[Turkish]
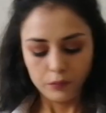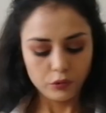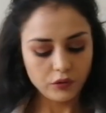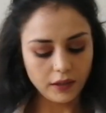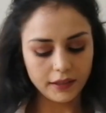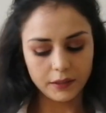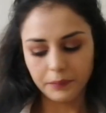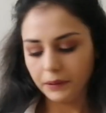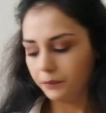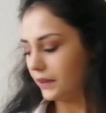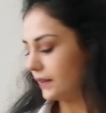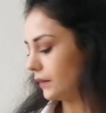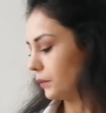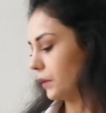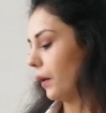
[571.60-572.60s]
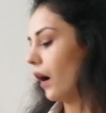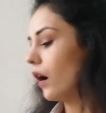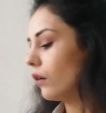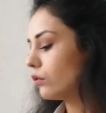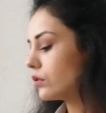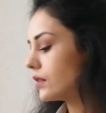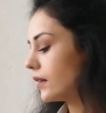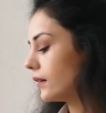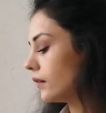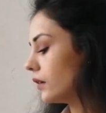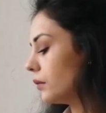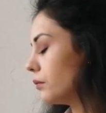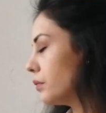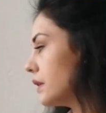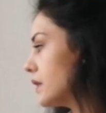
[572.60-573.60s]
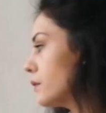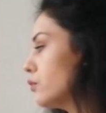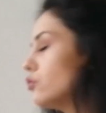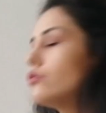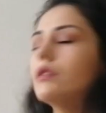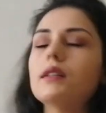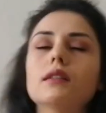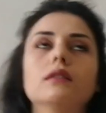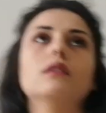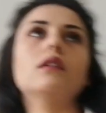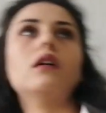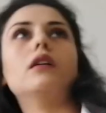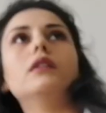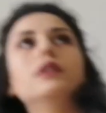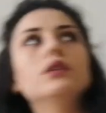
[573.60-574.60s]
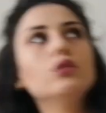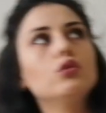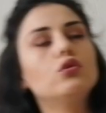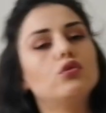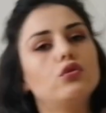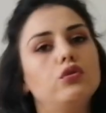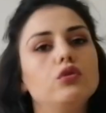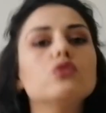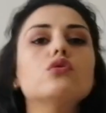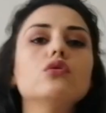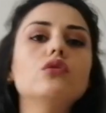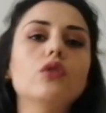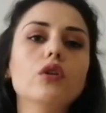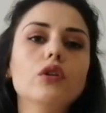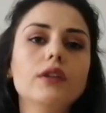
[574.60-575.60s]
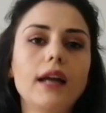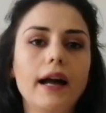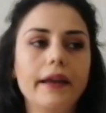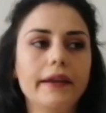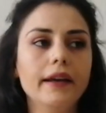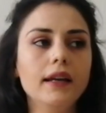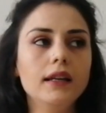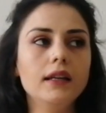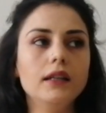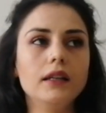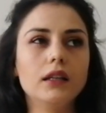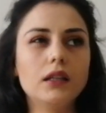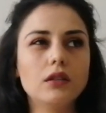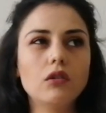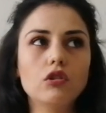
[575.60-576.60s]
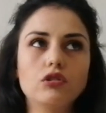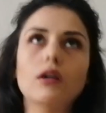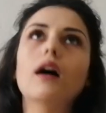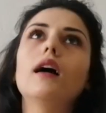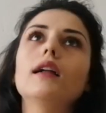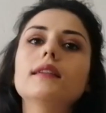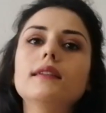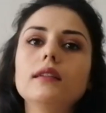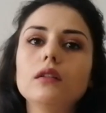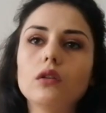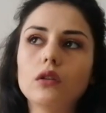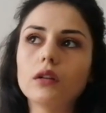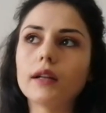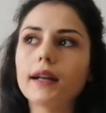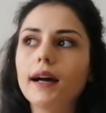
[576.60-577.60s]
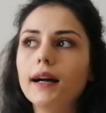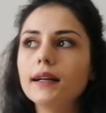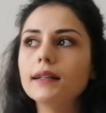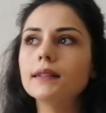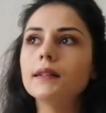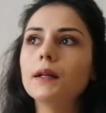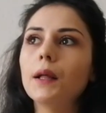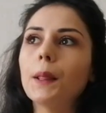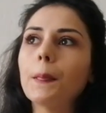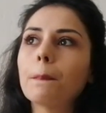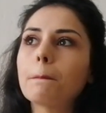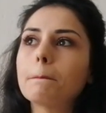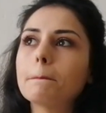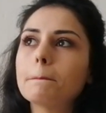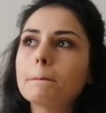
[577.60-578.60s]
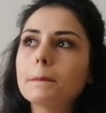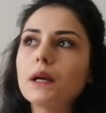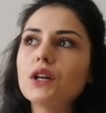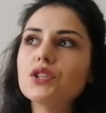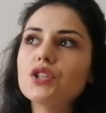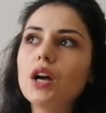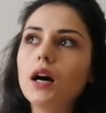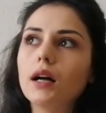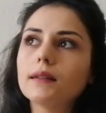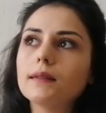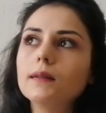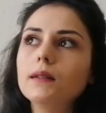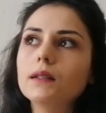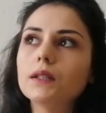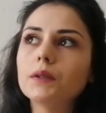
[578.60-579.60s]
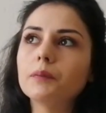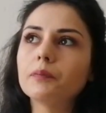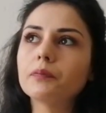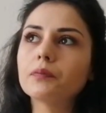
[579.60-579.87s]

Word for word: Bunlar da benim dediğim gibi havlu setlerim biz bunların e, üçlüsünü yani 2, 4, 6'lı olarak ıı, kaça aldık?